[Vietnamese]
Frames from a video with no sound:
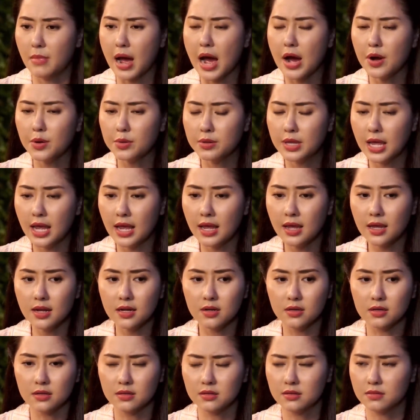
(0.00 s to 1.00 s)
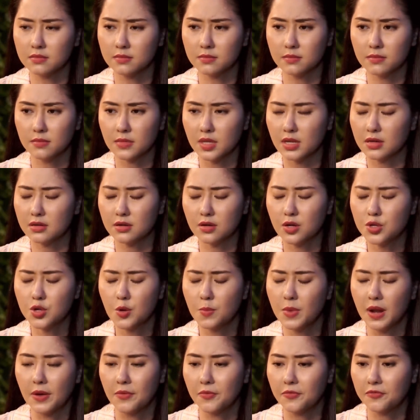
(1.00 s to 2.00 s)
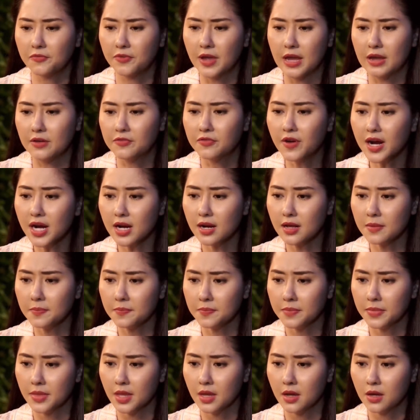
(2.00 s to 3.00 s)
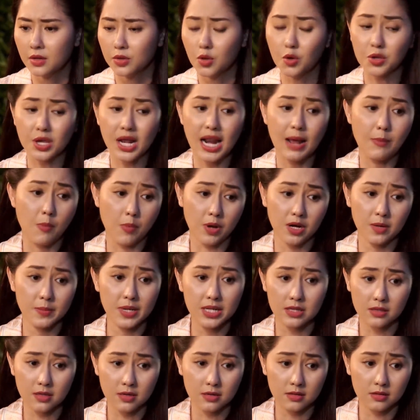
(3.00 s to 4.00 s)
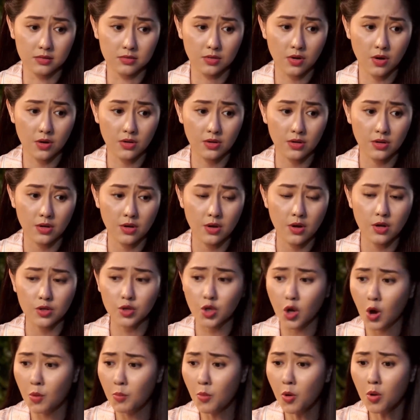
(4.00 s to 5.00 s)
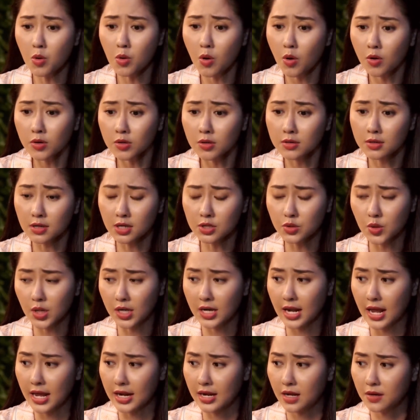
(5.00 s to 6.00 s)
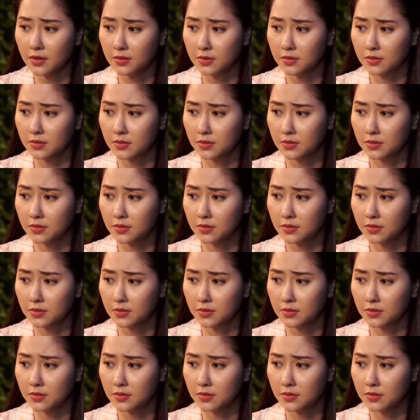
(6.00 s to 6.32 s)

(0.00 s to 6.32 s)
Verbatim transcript: báo chí rồi nói chung là phiền phức lắm tôi chỉ là một người bình thường thôi tôi không muốn cuốn vào những cái chuyện này đâu